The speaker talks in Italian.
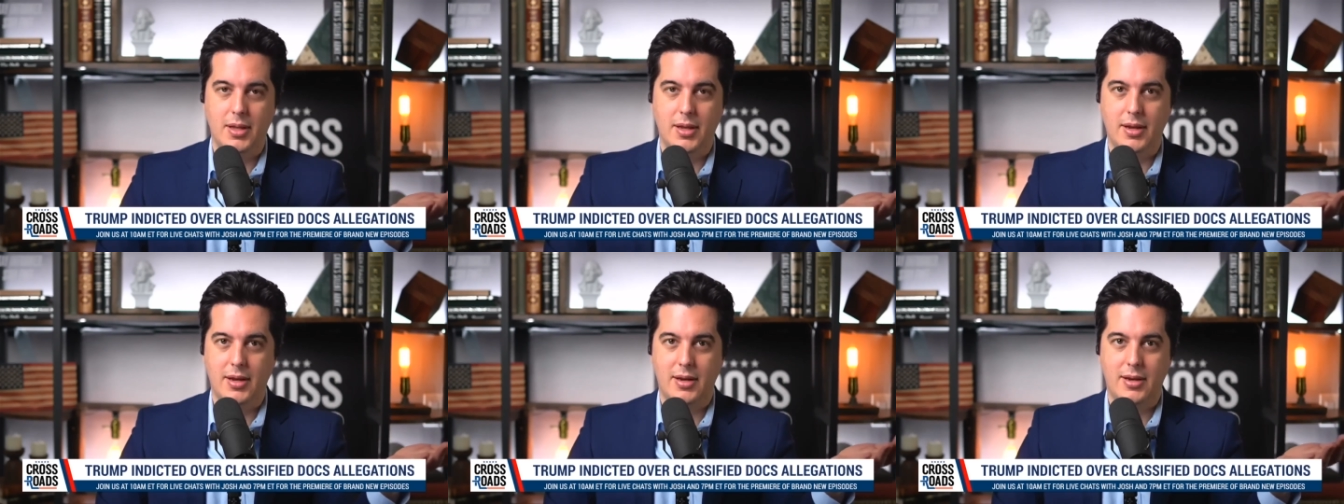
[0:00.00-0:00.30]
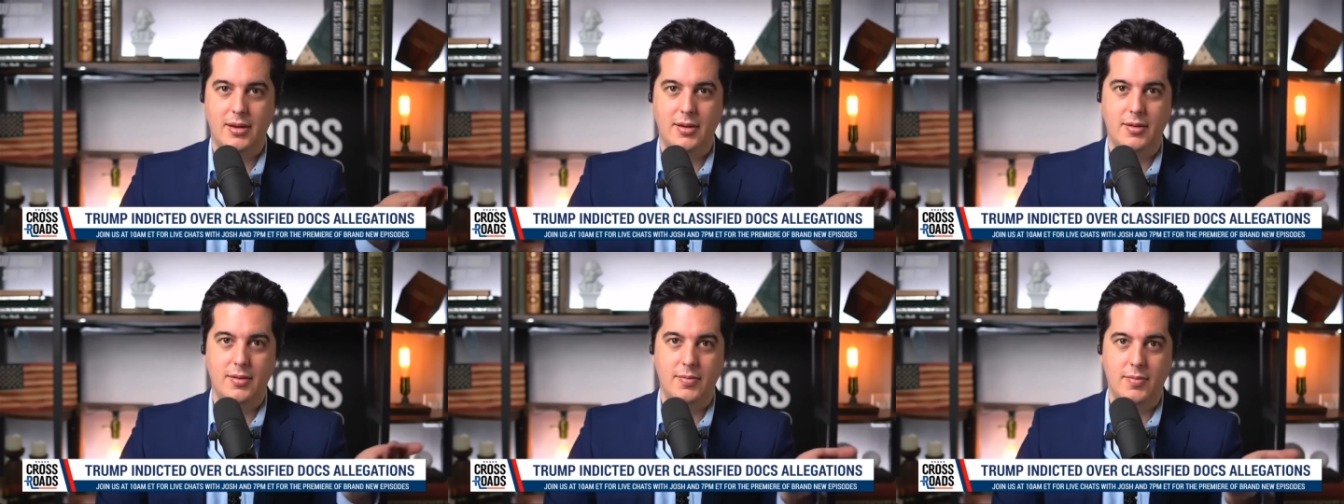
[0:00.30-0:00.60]

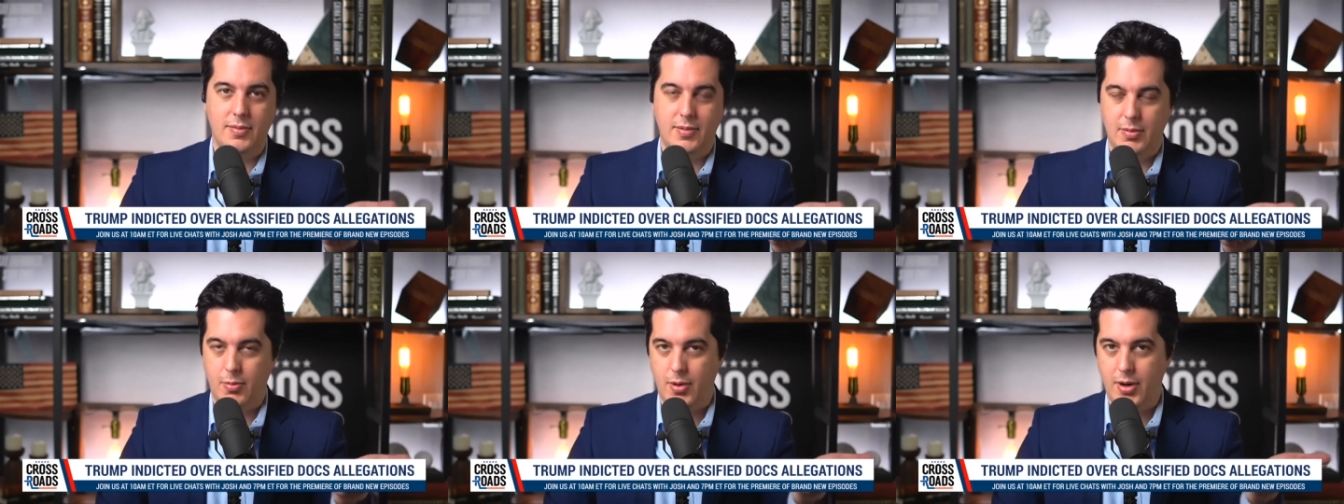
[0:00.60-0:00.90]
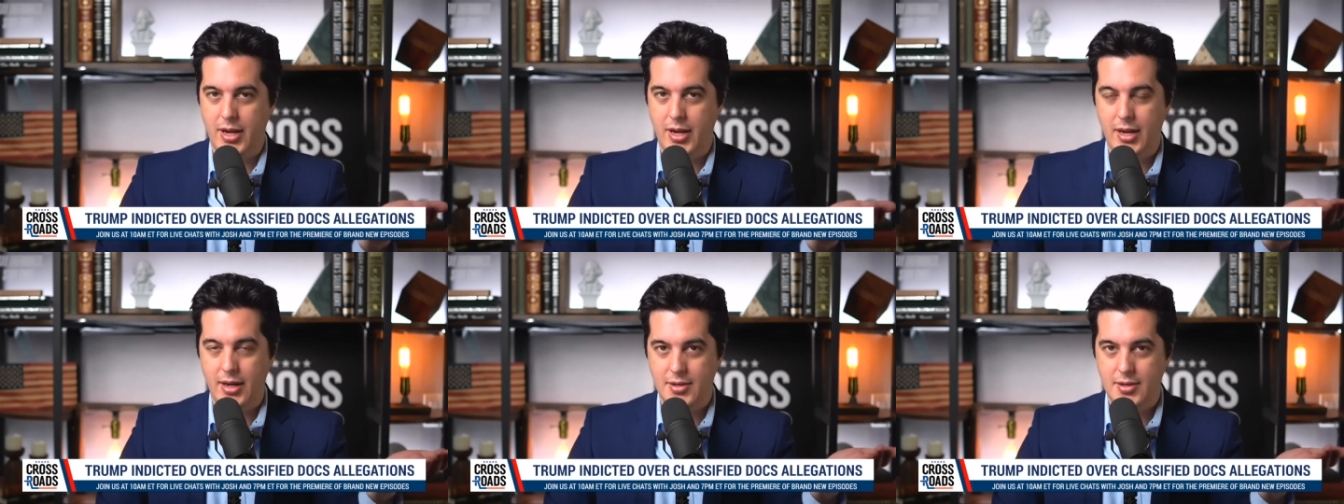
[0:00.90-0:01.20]
Trump
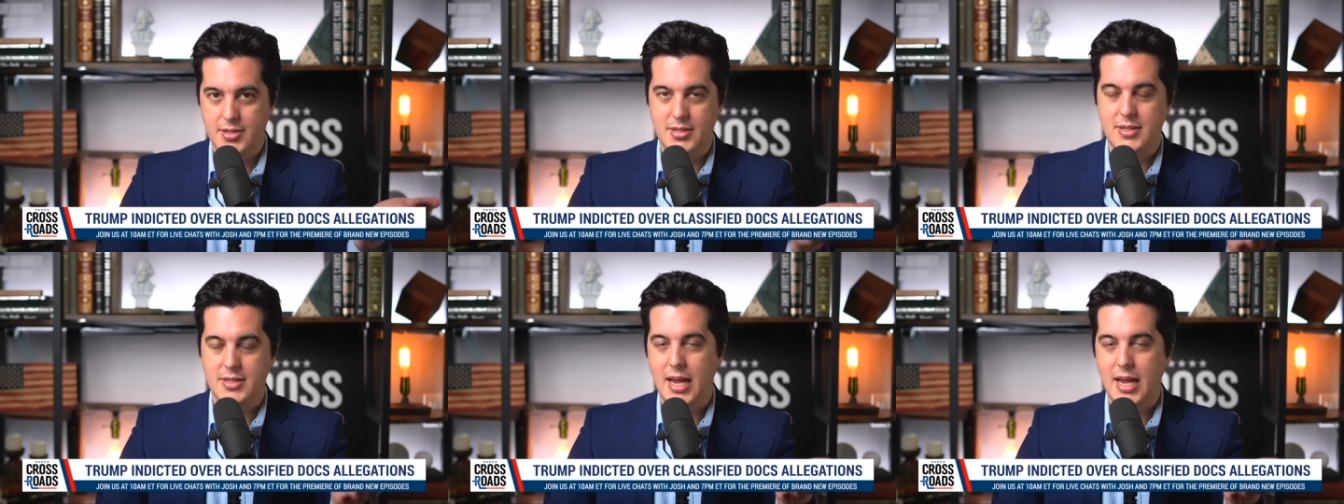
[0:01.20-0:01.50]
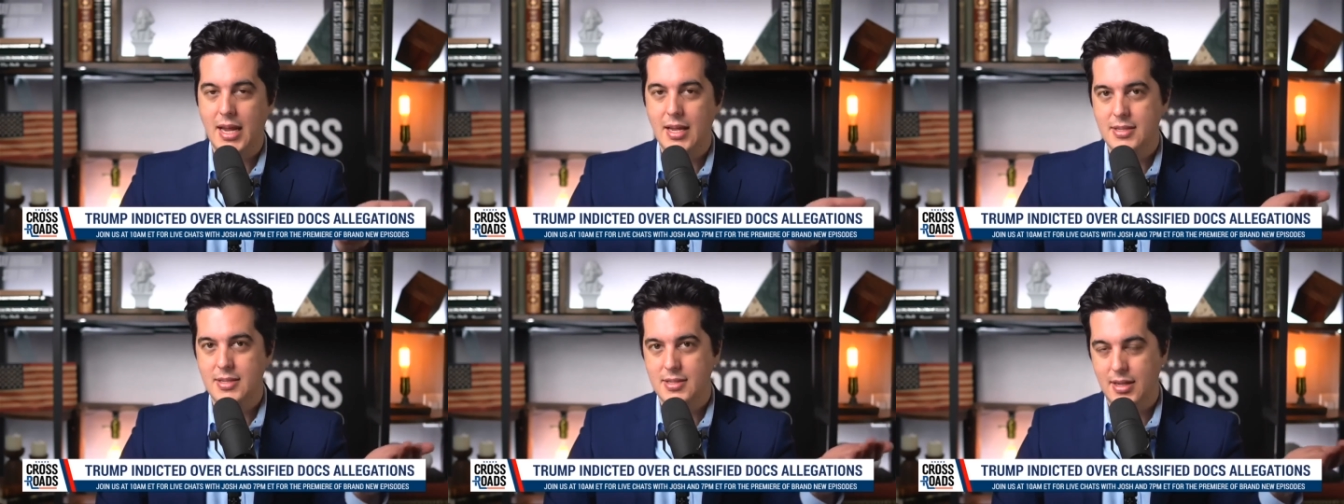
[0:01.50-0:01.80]
aveva
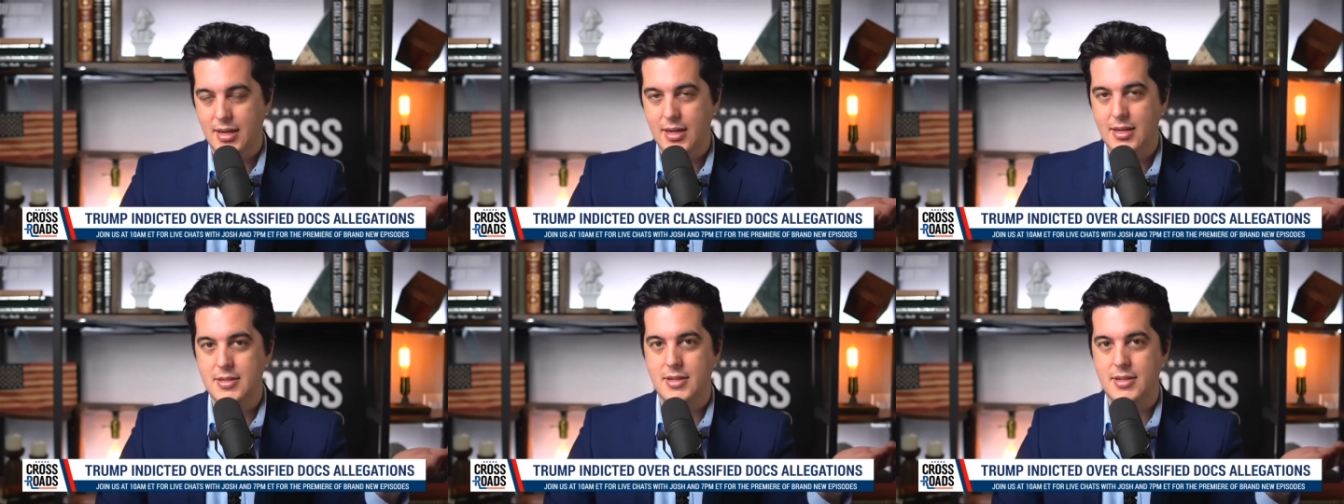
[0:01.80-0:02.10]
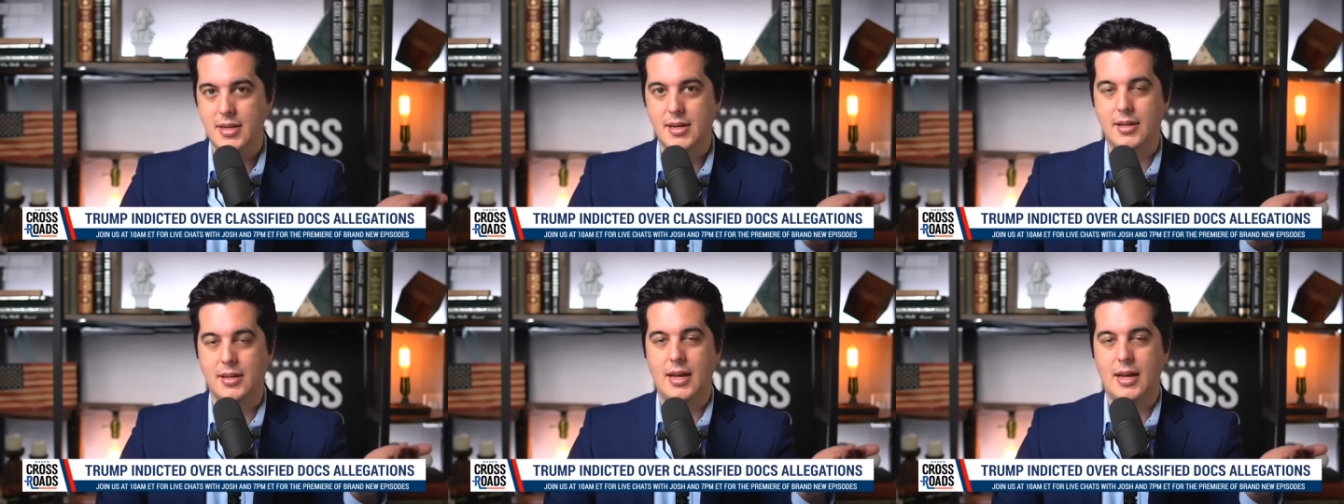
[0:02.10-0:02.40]
desecretato i
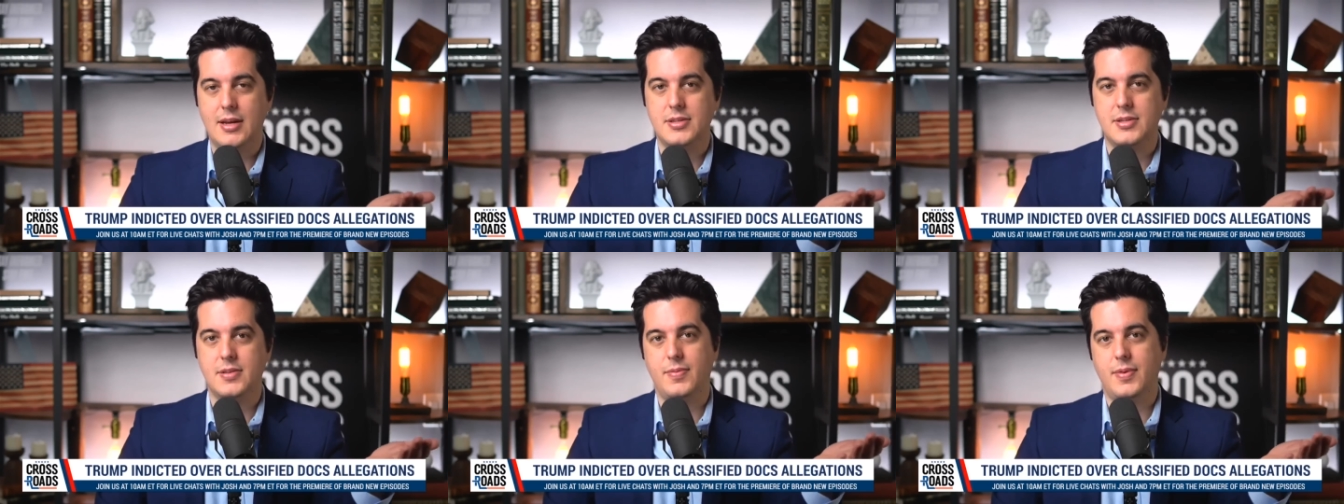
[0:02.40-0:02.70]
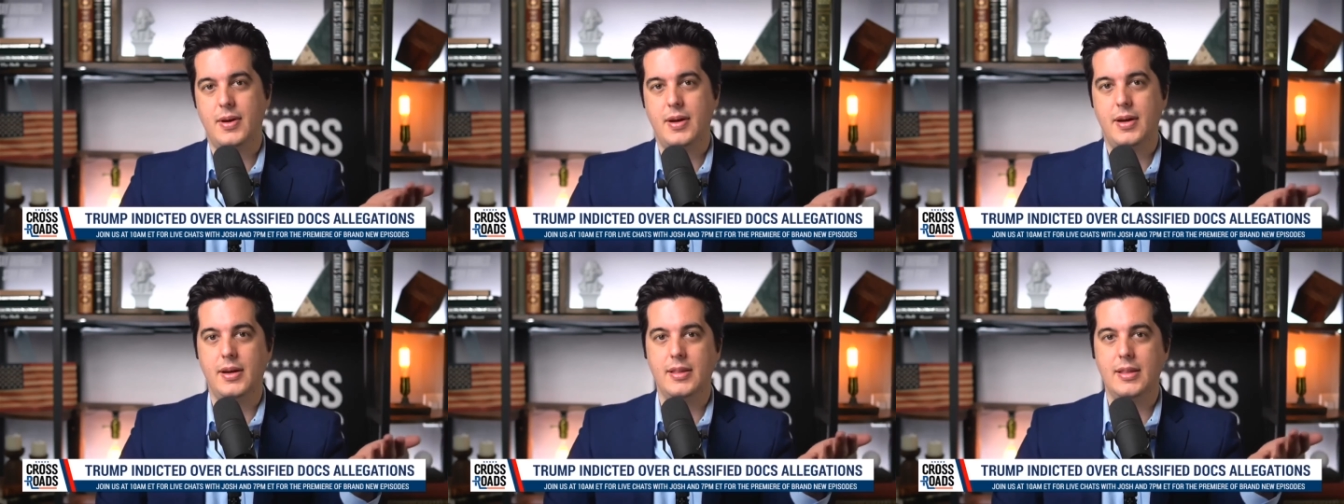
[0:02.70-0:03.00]

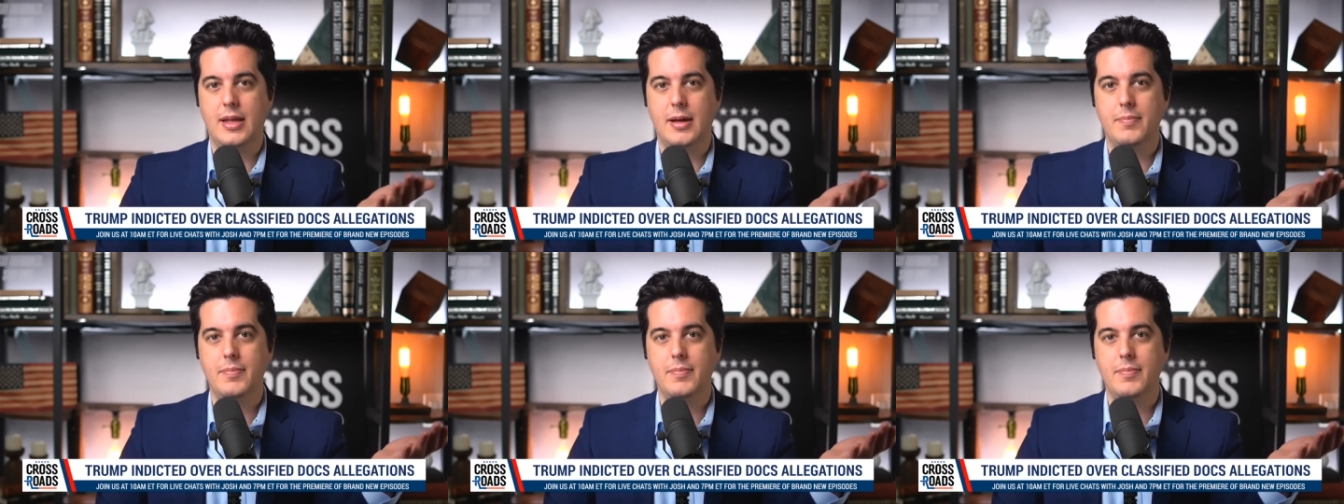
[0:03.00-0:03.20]
documenti,